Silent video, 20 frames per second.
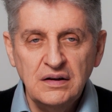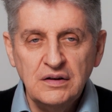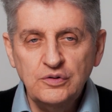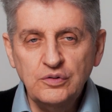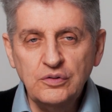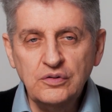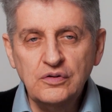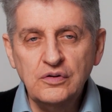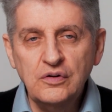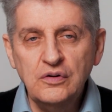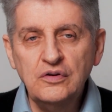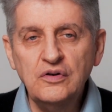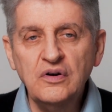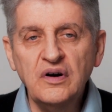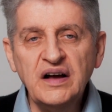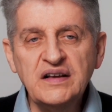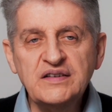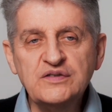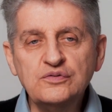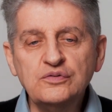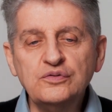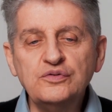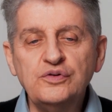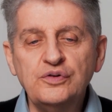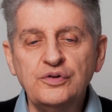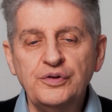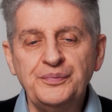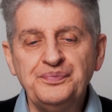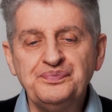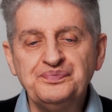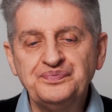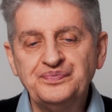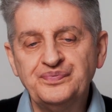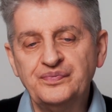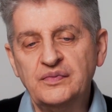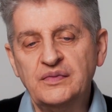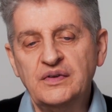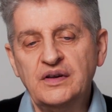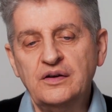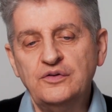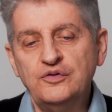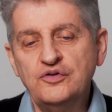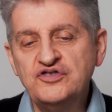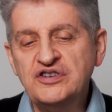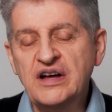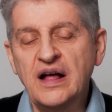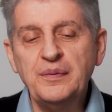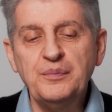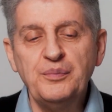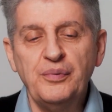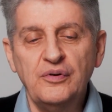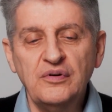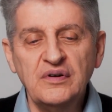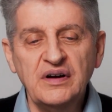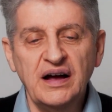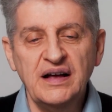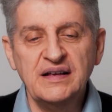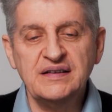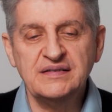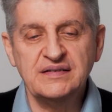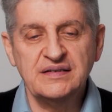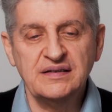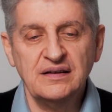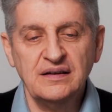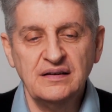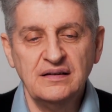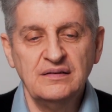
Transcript: Donc l'oraison de, Jeanne progresse.